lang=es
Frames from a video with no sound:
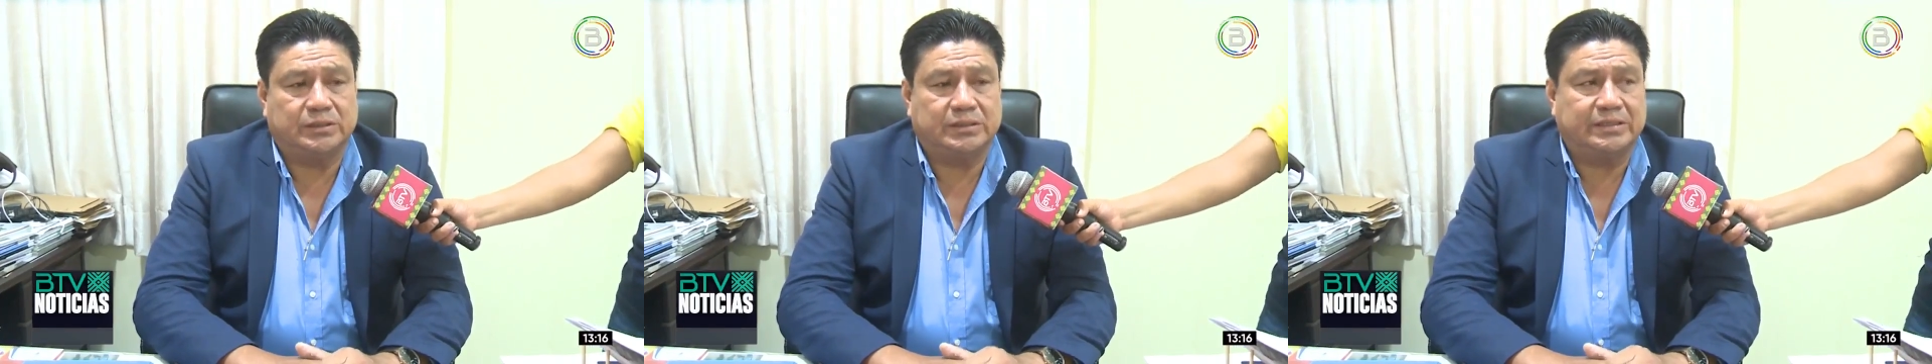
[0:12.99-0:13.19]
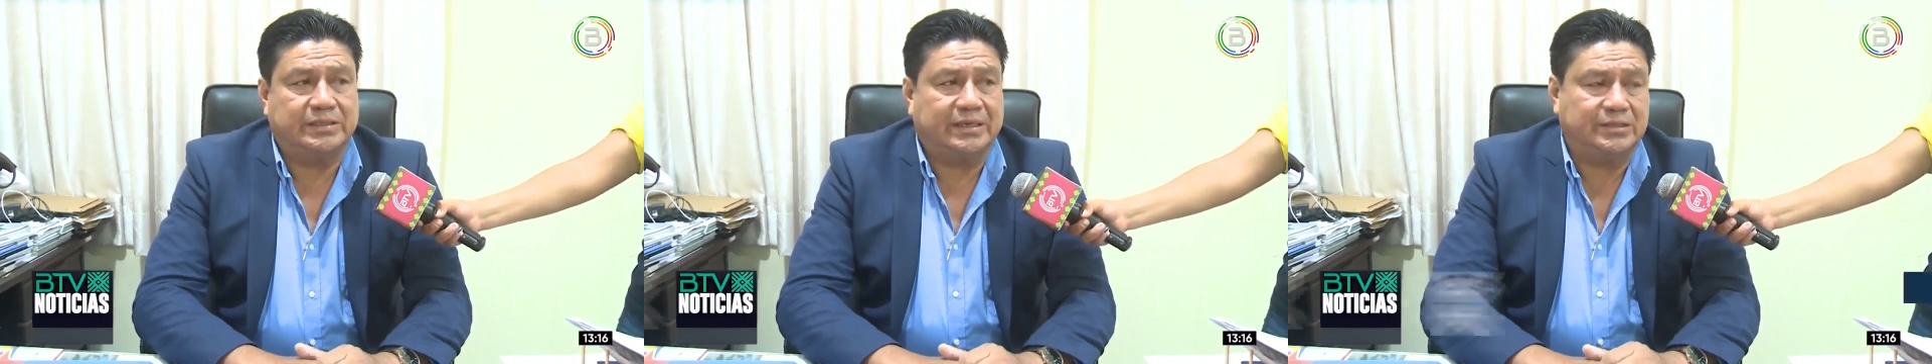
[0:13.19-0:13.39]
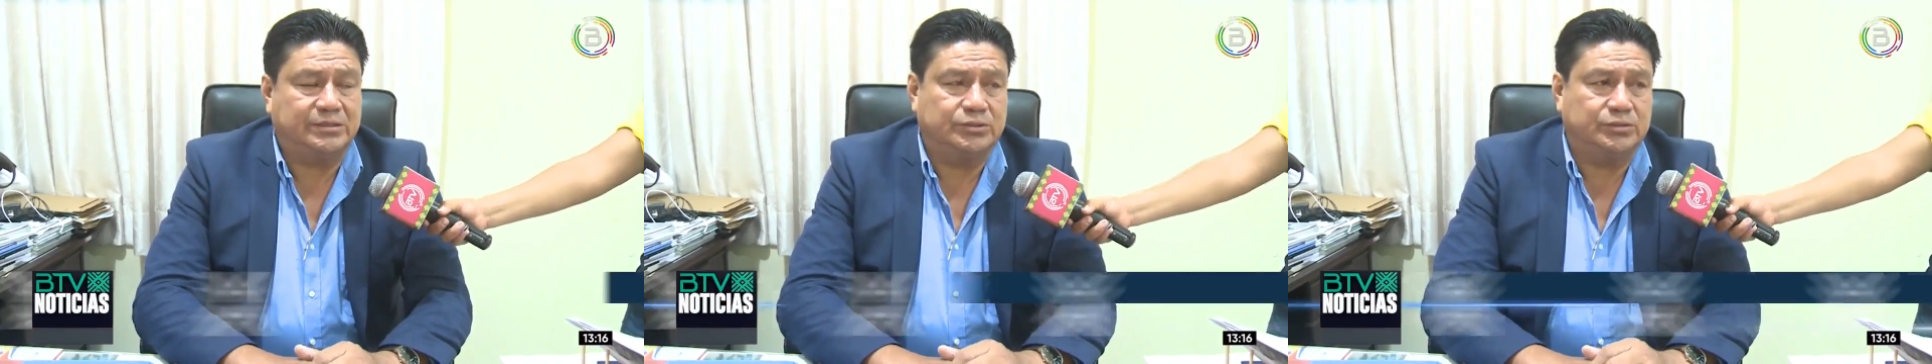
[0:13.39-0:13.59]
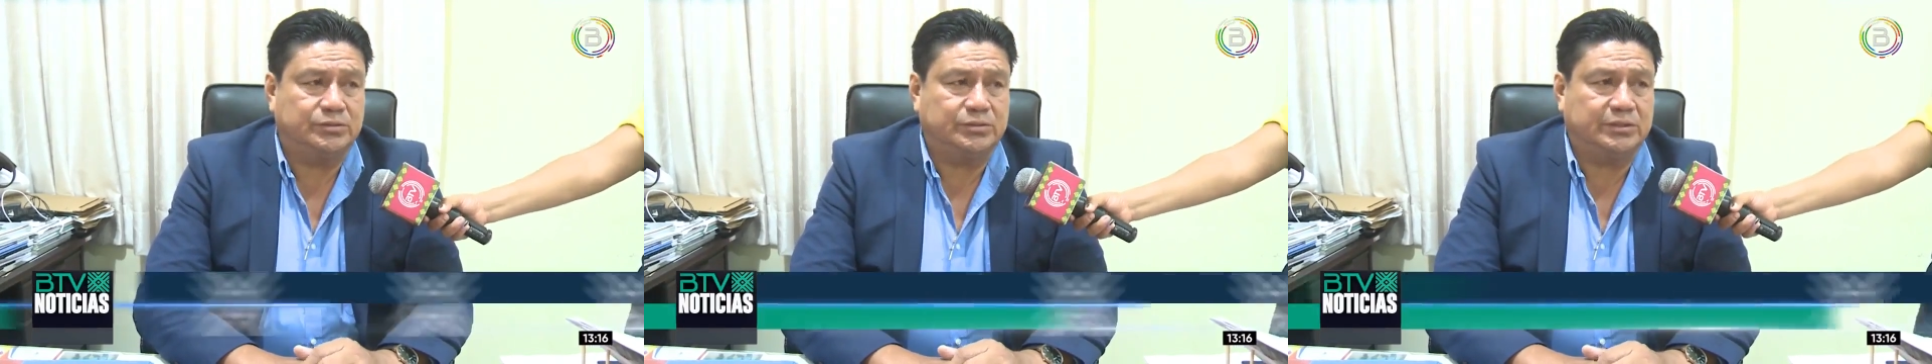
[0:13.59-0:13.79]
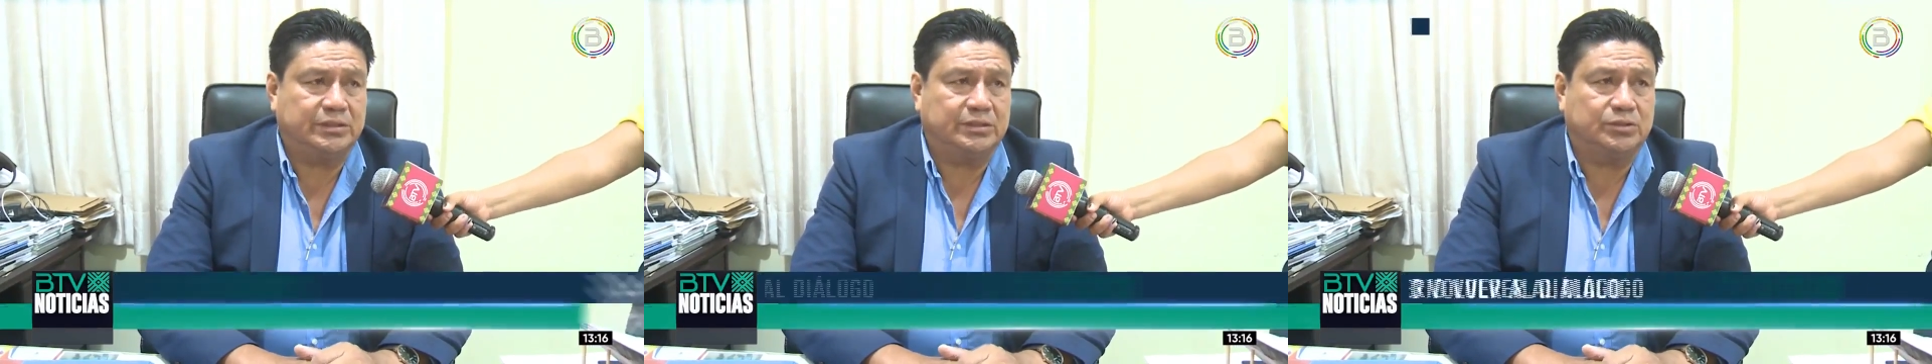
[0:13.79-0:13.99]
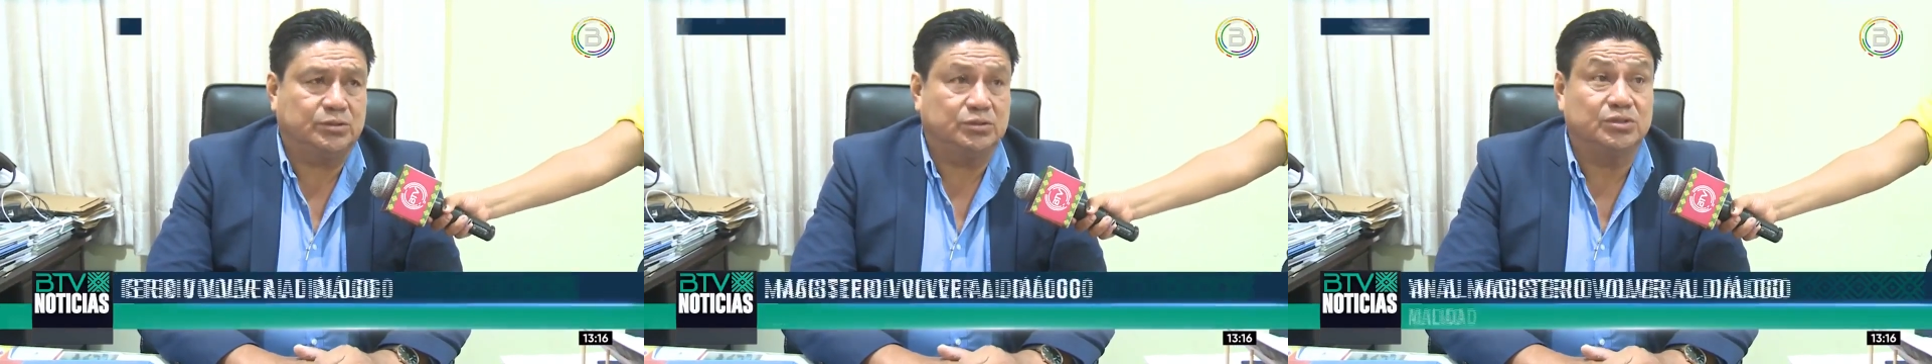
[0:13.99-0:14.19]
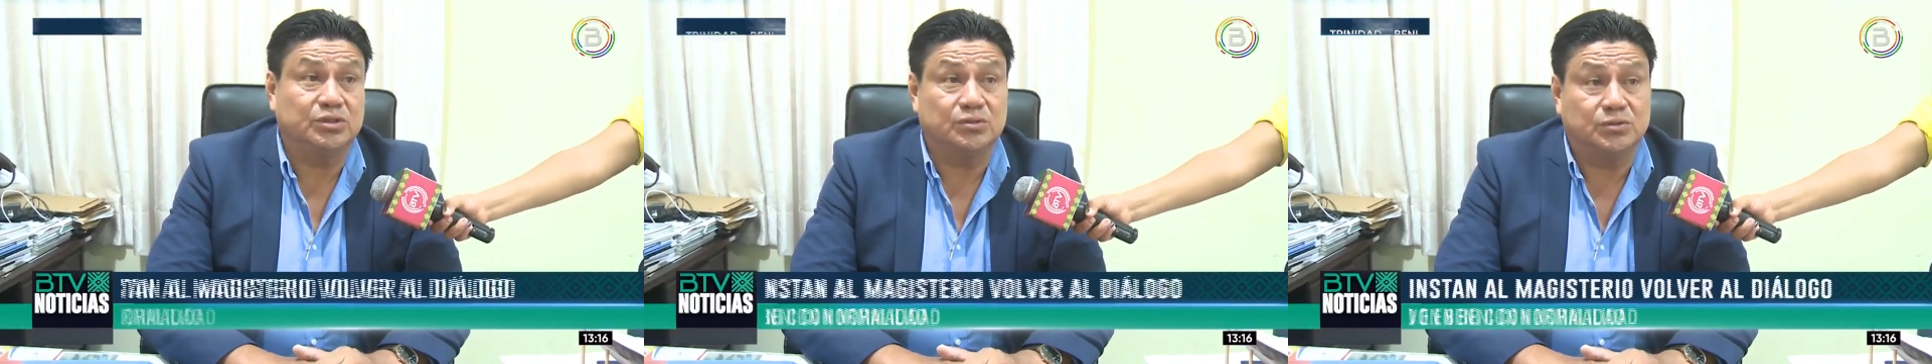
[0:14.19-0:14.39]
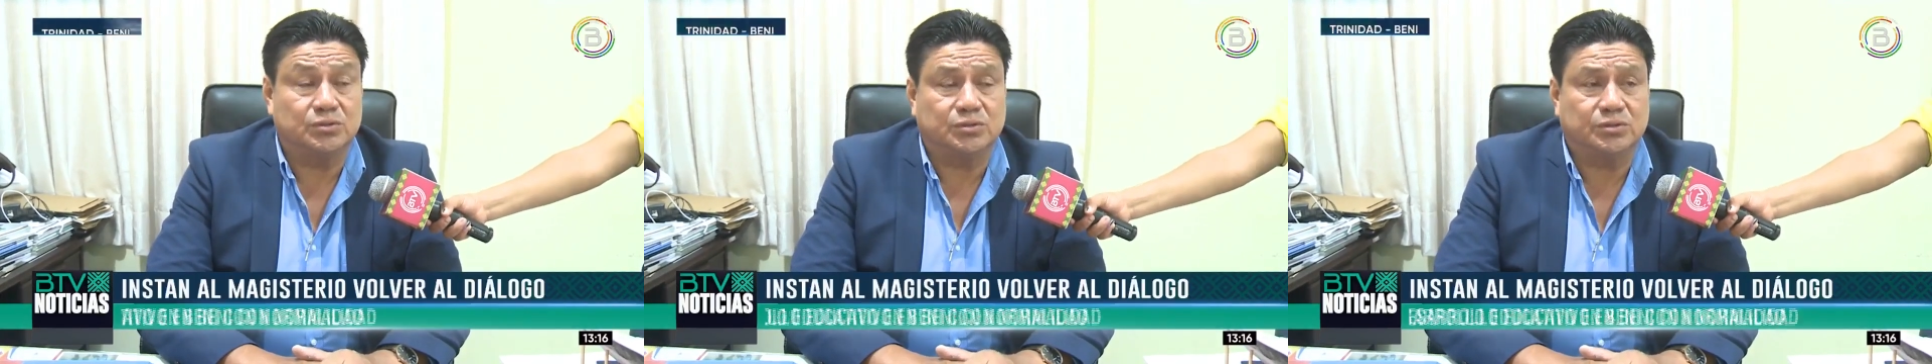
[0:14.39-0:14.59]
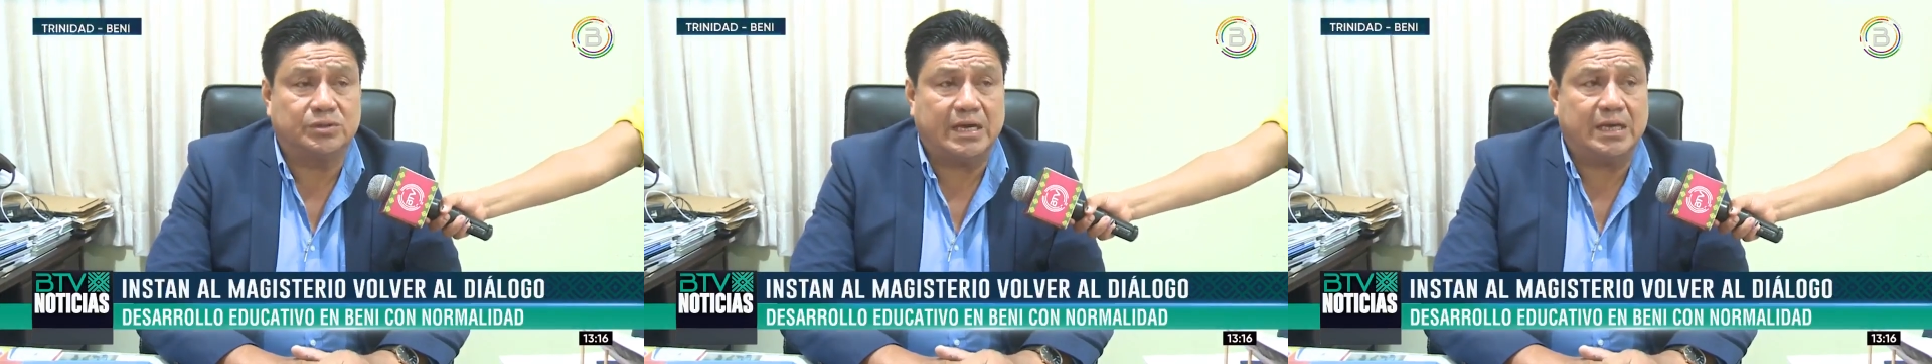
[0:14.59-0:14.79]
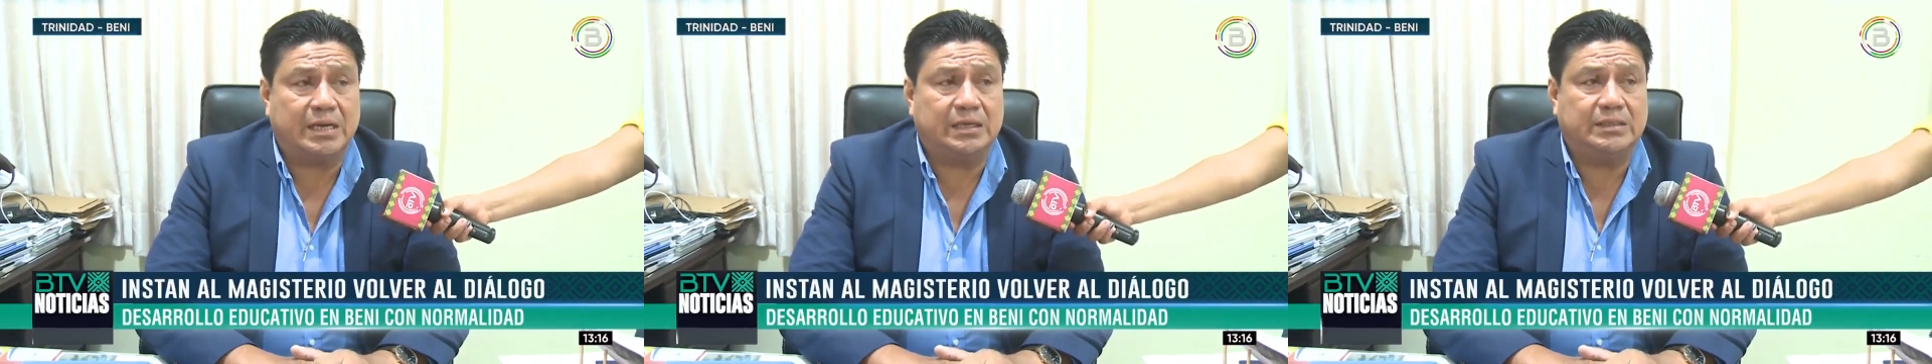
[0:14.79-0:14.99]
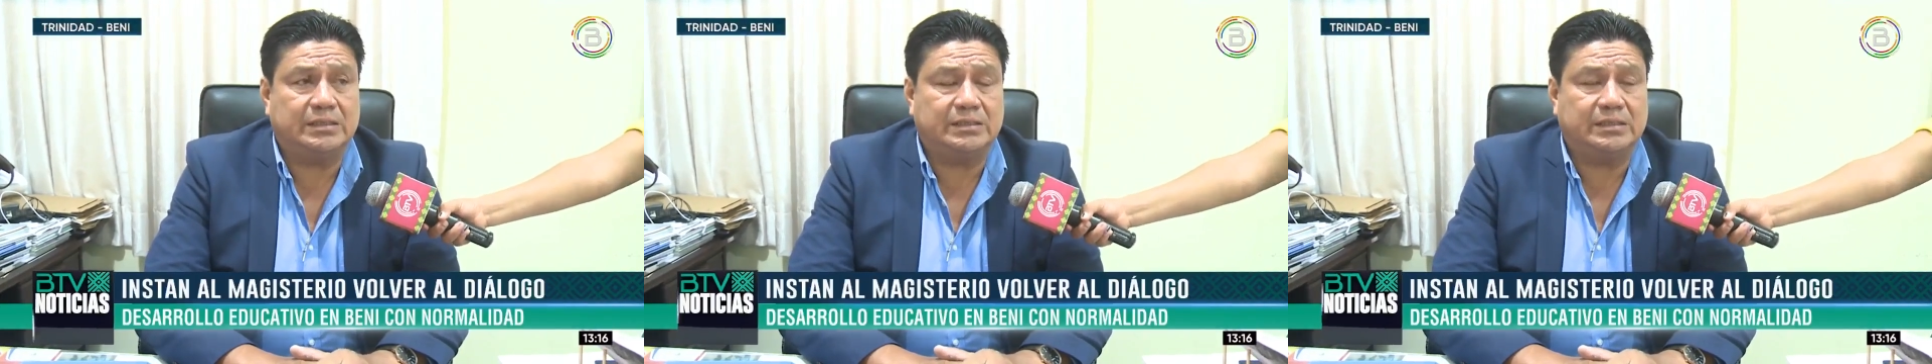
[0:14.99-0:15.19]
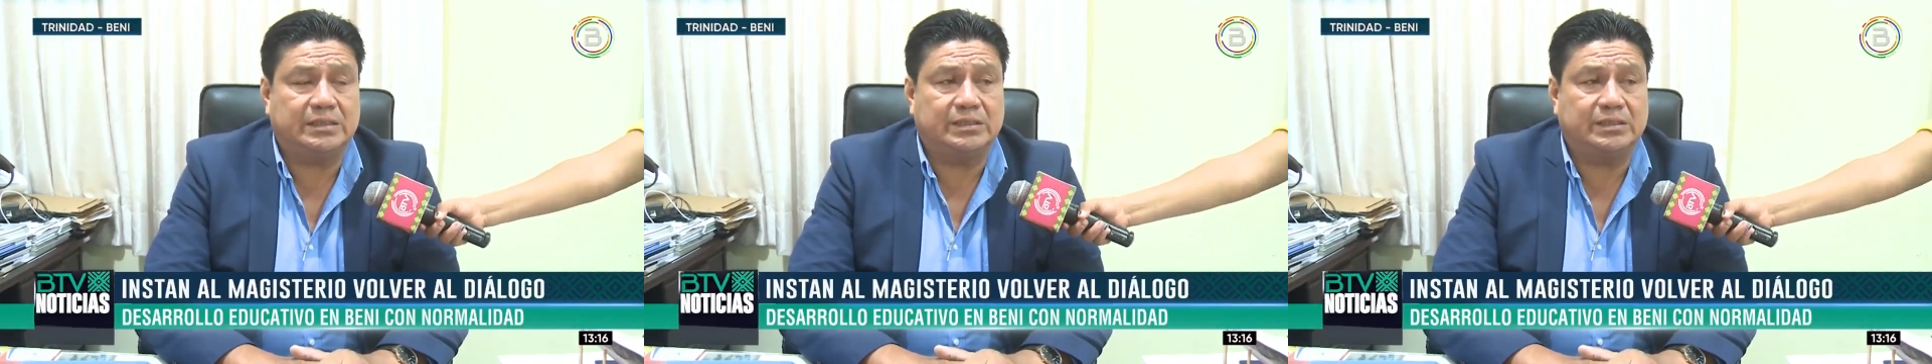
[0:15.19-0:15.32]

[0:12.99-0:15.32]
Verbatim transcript: el derecho, es constitucional,